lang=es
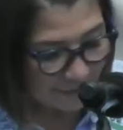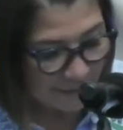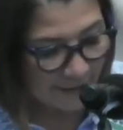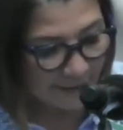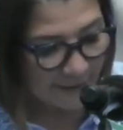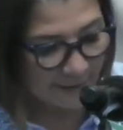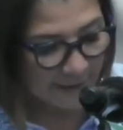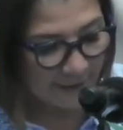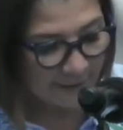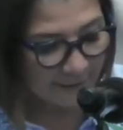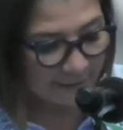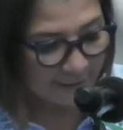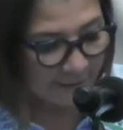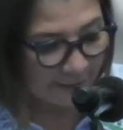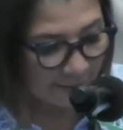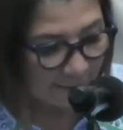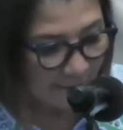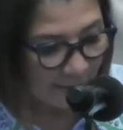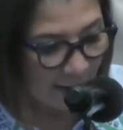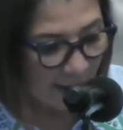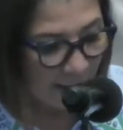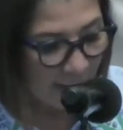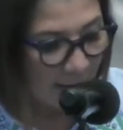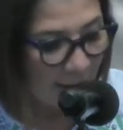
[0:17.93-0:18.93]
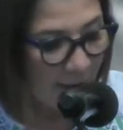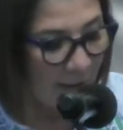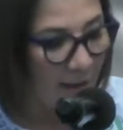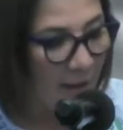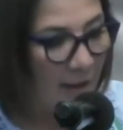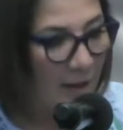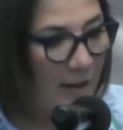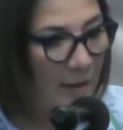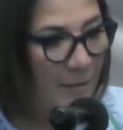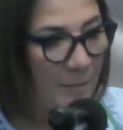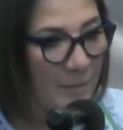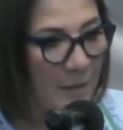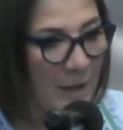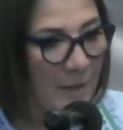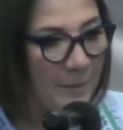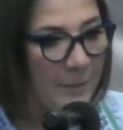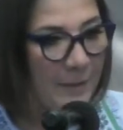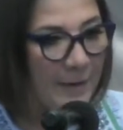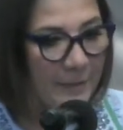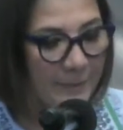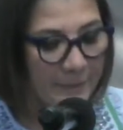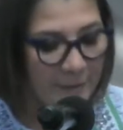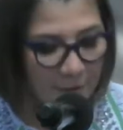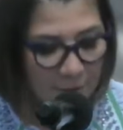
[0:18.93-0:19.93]
directiva, me
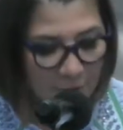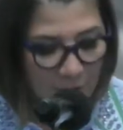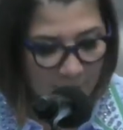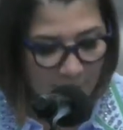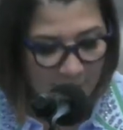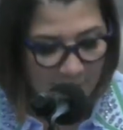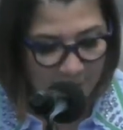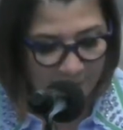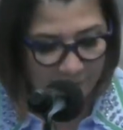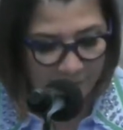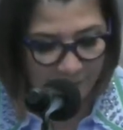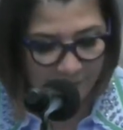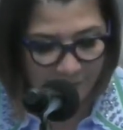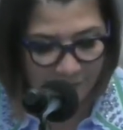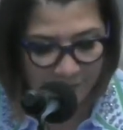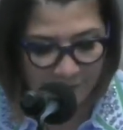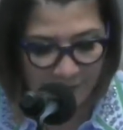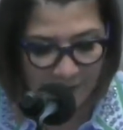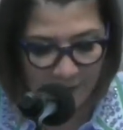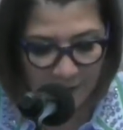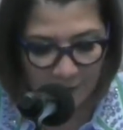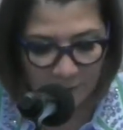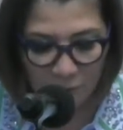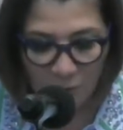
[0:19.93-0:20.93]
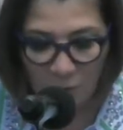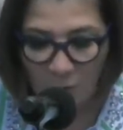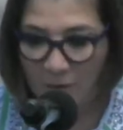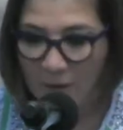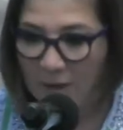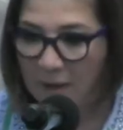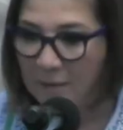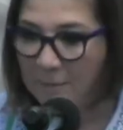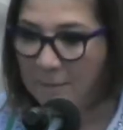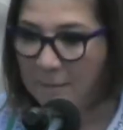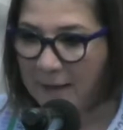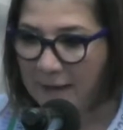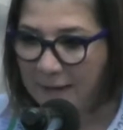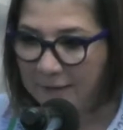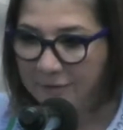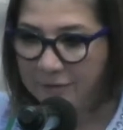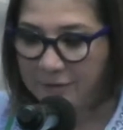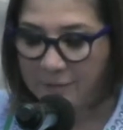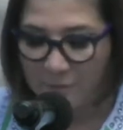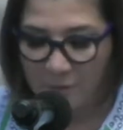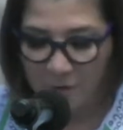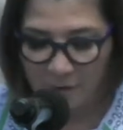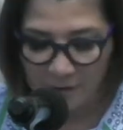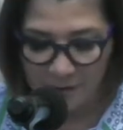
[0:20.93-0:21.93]
permito manifestar con el
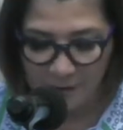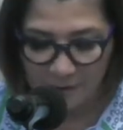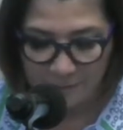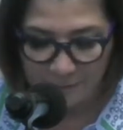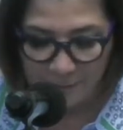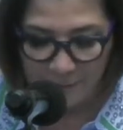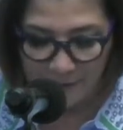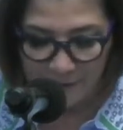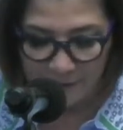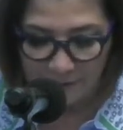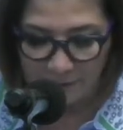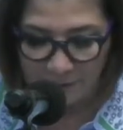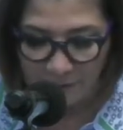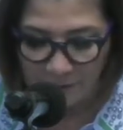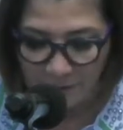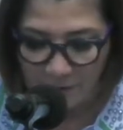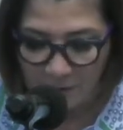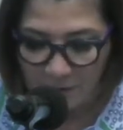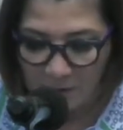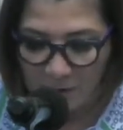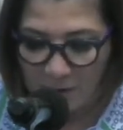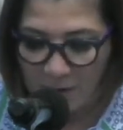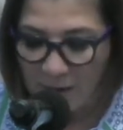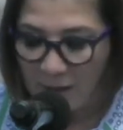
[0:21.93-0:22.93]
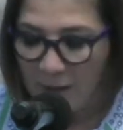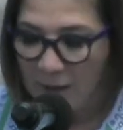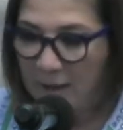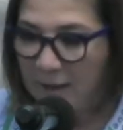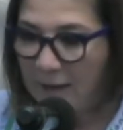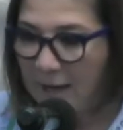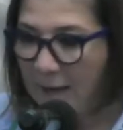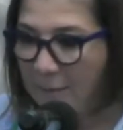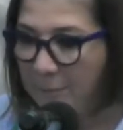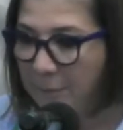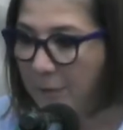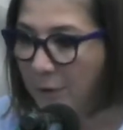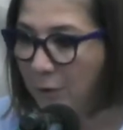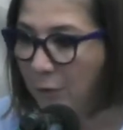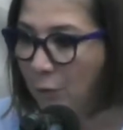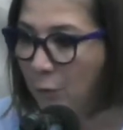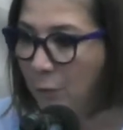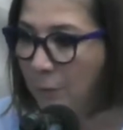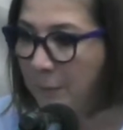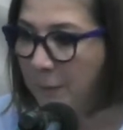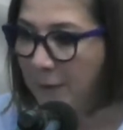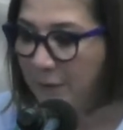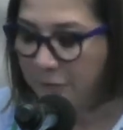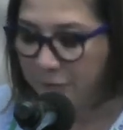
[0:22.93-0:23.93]
máximo respeto la
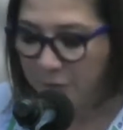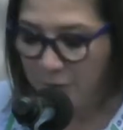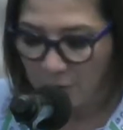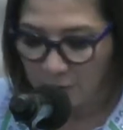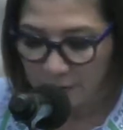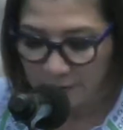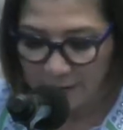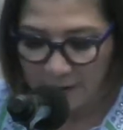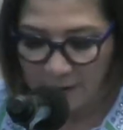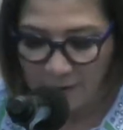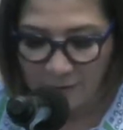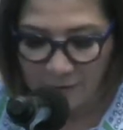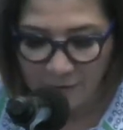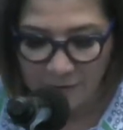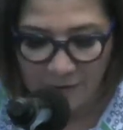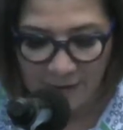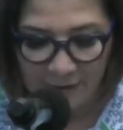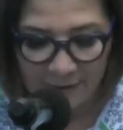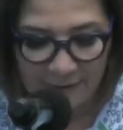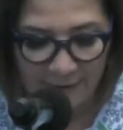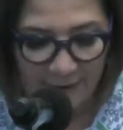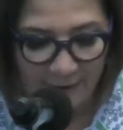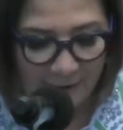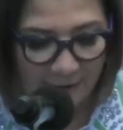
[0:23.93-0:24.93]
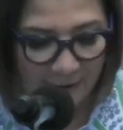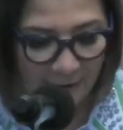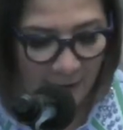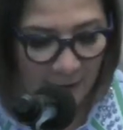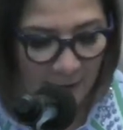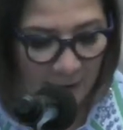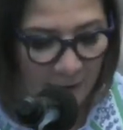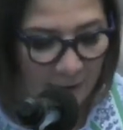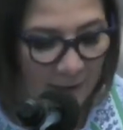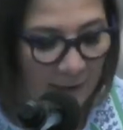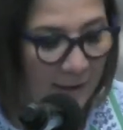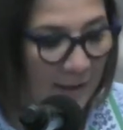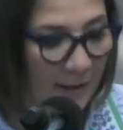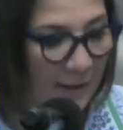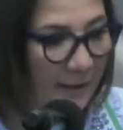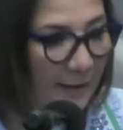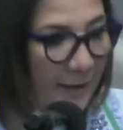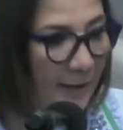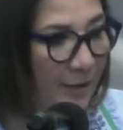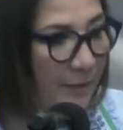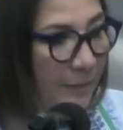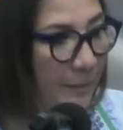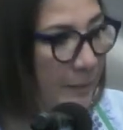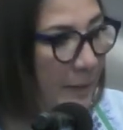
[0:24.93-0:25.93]
preocupación que nos aqueja
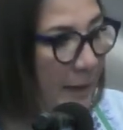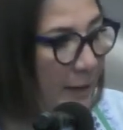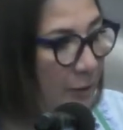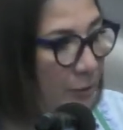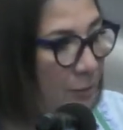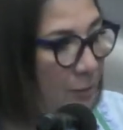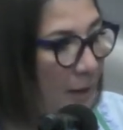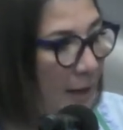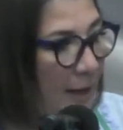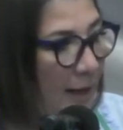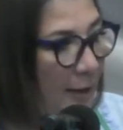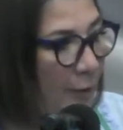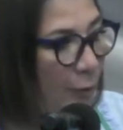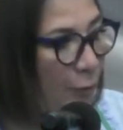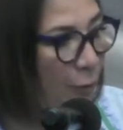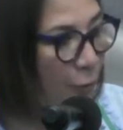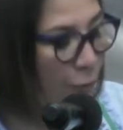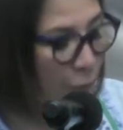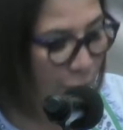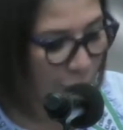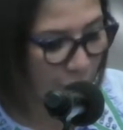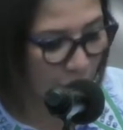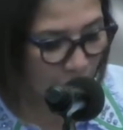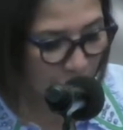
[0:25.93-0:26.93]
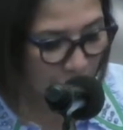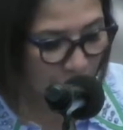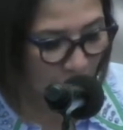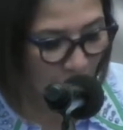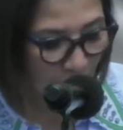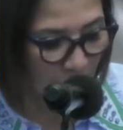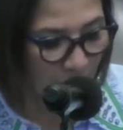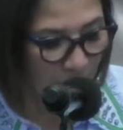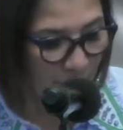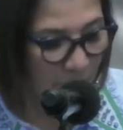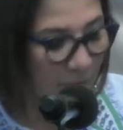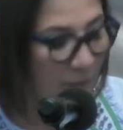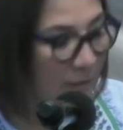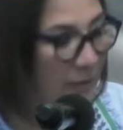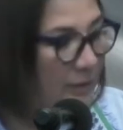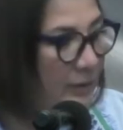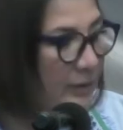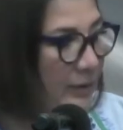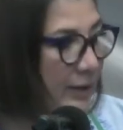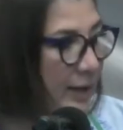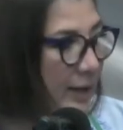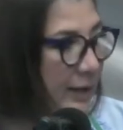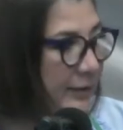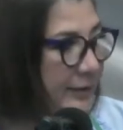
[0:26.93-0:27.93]
respecto a la construcción
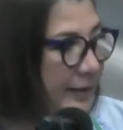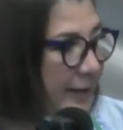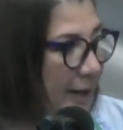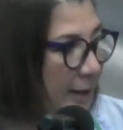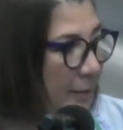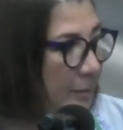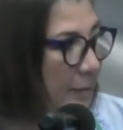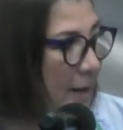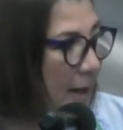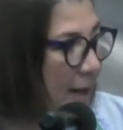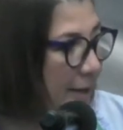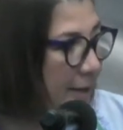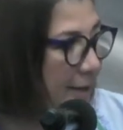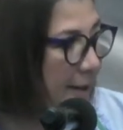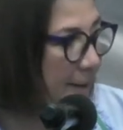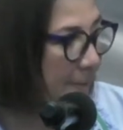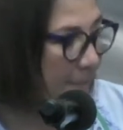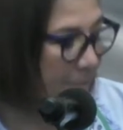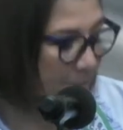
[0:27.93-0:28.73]
del tren Maya.